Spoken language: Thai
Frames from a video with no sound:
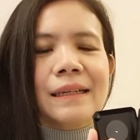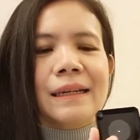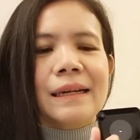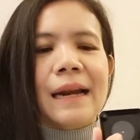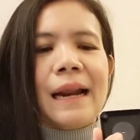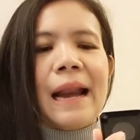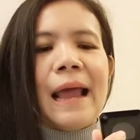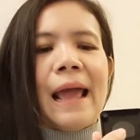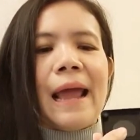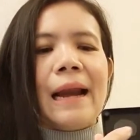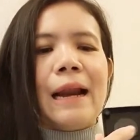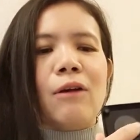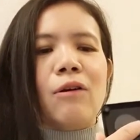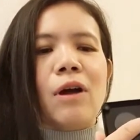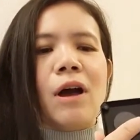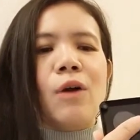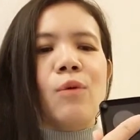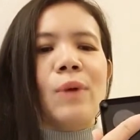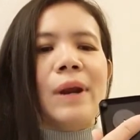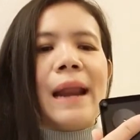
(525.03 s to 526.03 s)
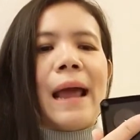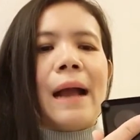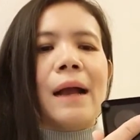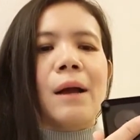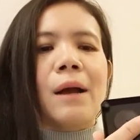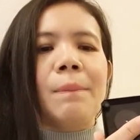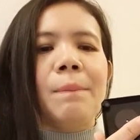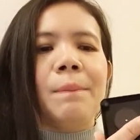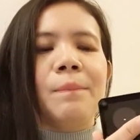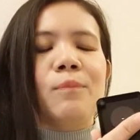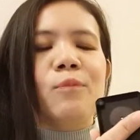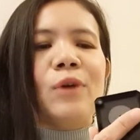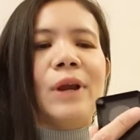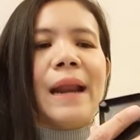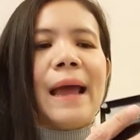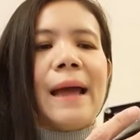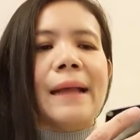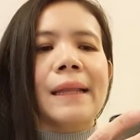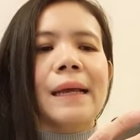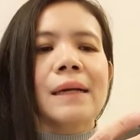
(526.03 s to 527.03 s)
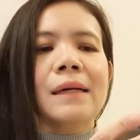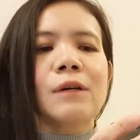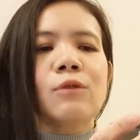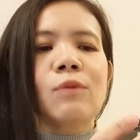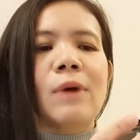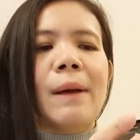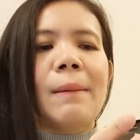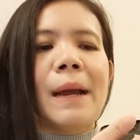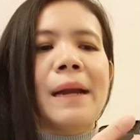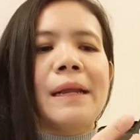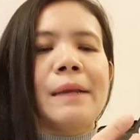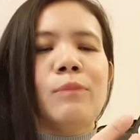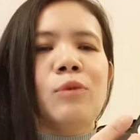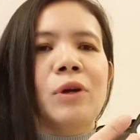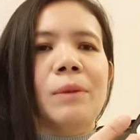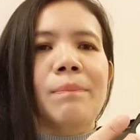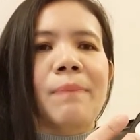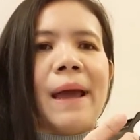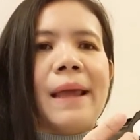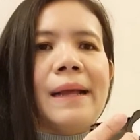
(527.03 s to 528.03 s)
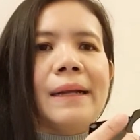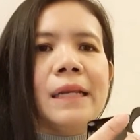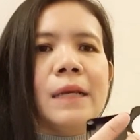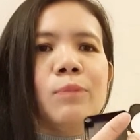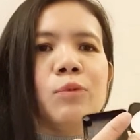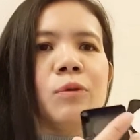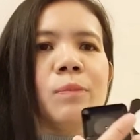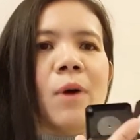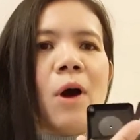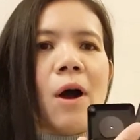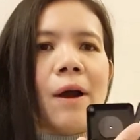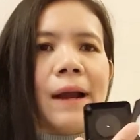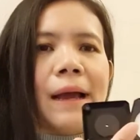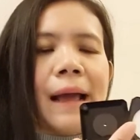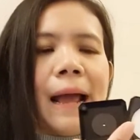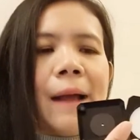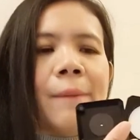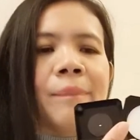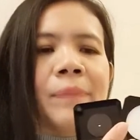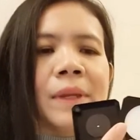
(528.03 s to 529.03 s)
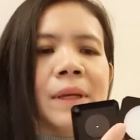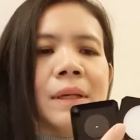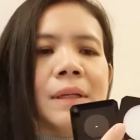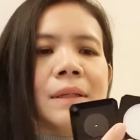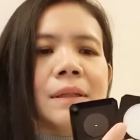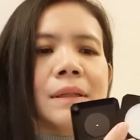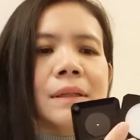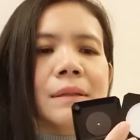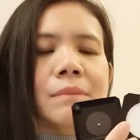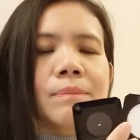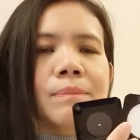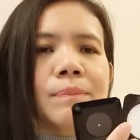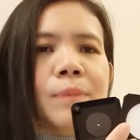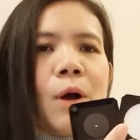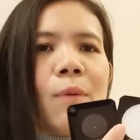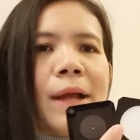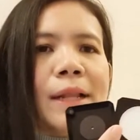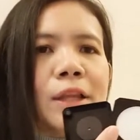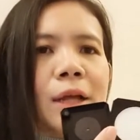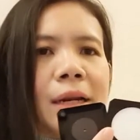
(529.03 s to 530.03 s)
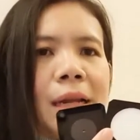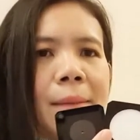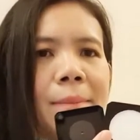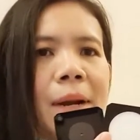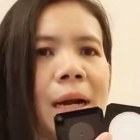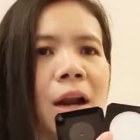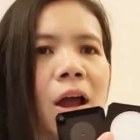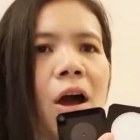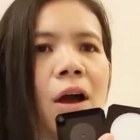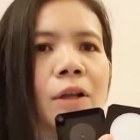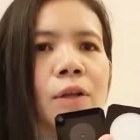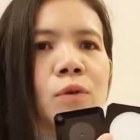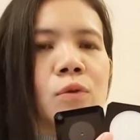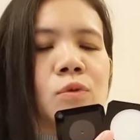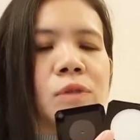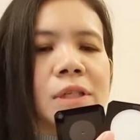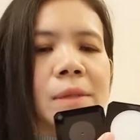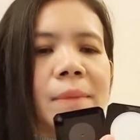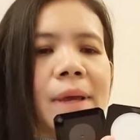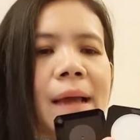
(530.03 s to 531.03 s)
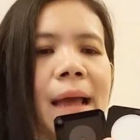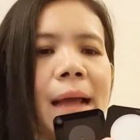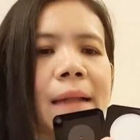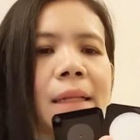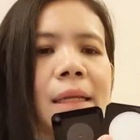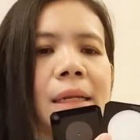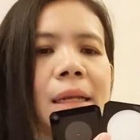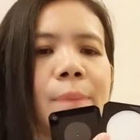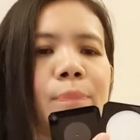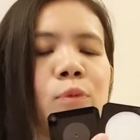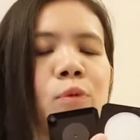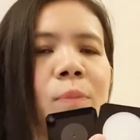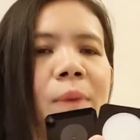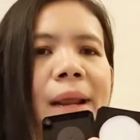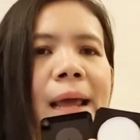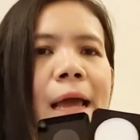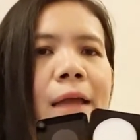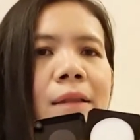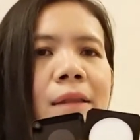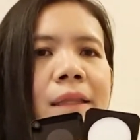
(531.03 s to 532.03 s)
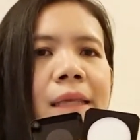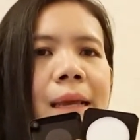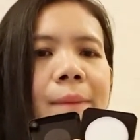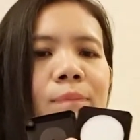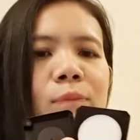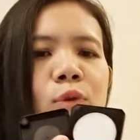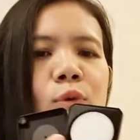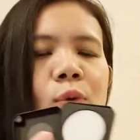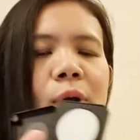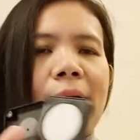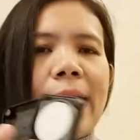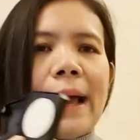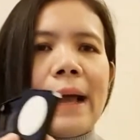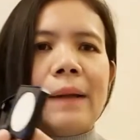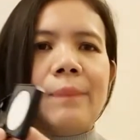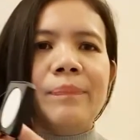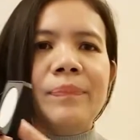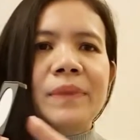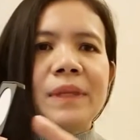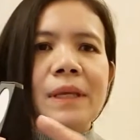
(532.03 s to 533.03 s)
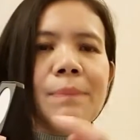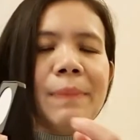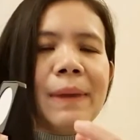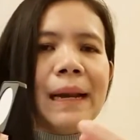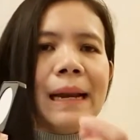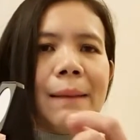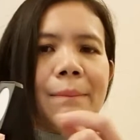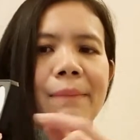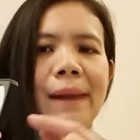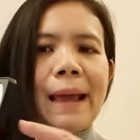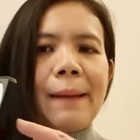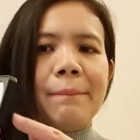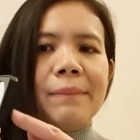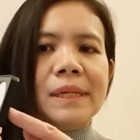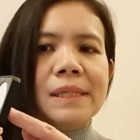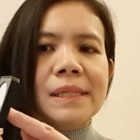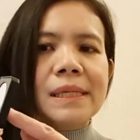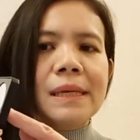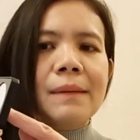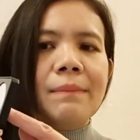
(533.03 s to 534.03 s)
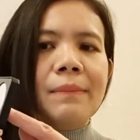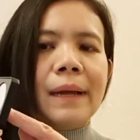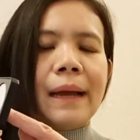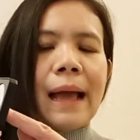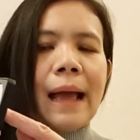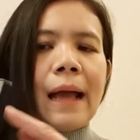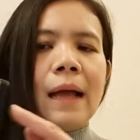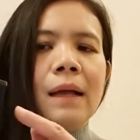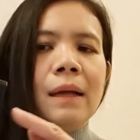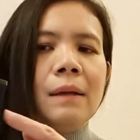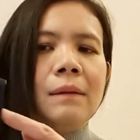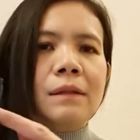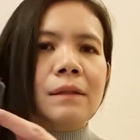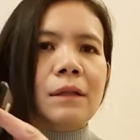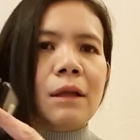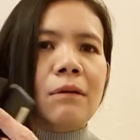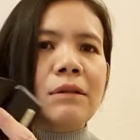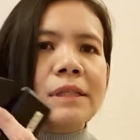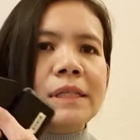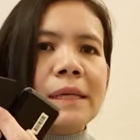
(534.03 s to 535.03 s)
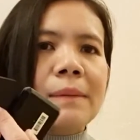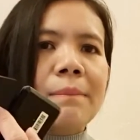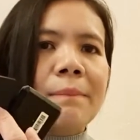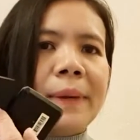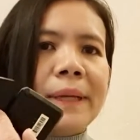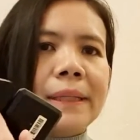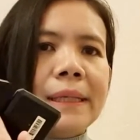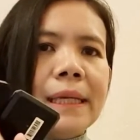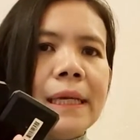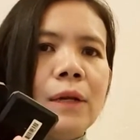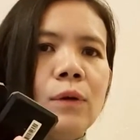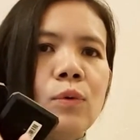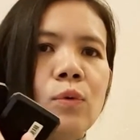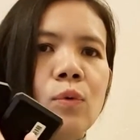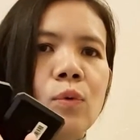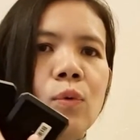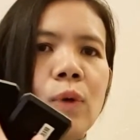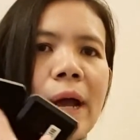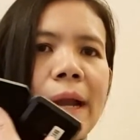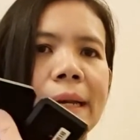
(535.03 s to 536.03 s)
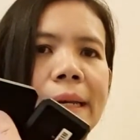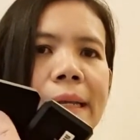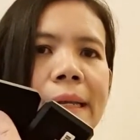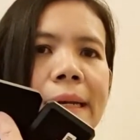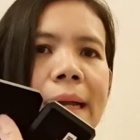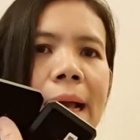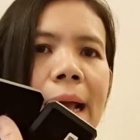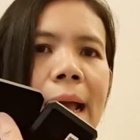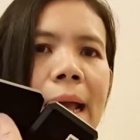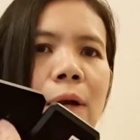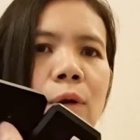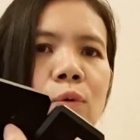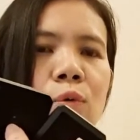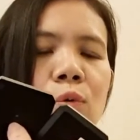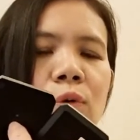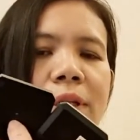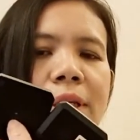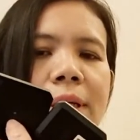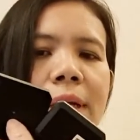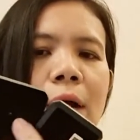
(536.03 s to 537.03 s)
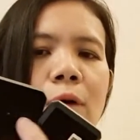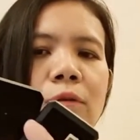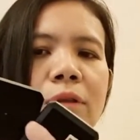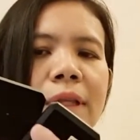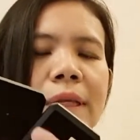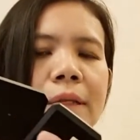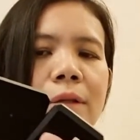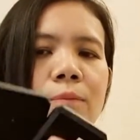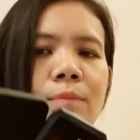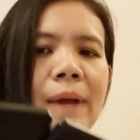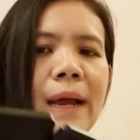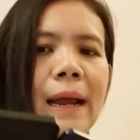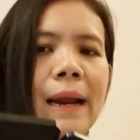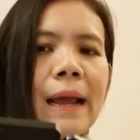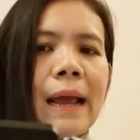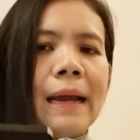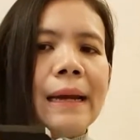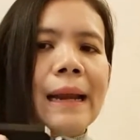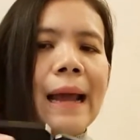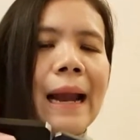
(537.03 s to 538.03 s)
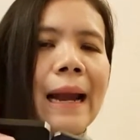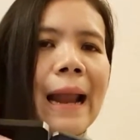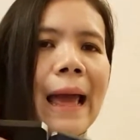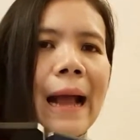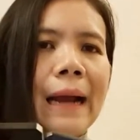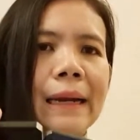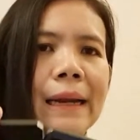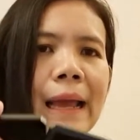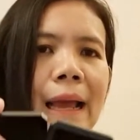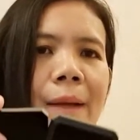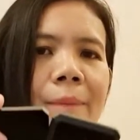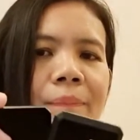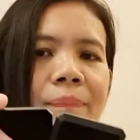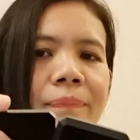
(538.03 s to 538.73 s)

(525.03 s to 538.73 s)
นั่นแหละแล้วก็เวลาก็เวลาถ้าเกิดว่าอันนี้หมดไปอย่างที่ปูบอกนะคะ เพราะว่าตอนนี้มันล็อกอยู่ใช่ไหมคะ ทีนี้ปูไม่ได้เตรียมตัวที่เป็นแหลมแหลมมาจิ้มนะคะ ต้องจิ้มไปที่รูอันนี้นะคะรูที่เขาติดมาให้ด้านหลังเนี่ย